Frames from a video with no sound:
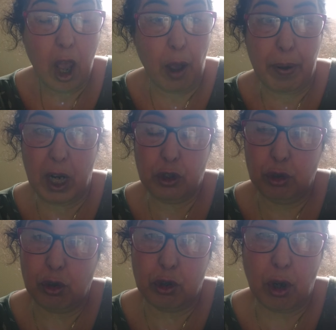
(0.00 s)
Ah ben, la
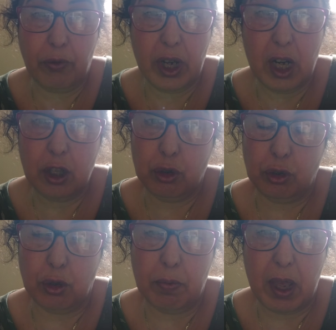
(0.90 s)
juge de Tourville et la
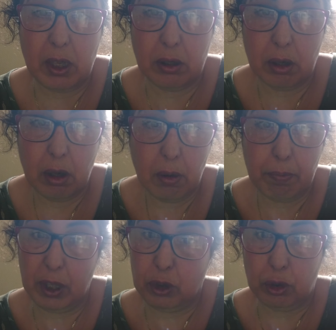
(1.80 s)
juge de Metz,
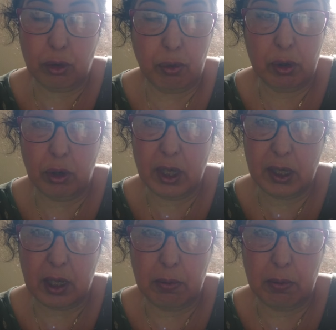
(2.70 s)
ben, ils ont su lui donner des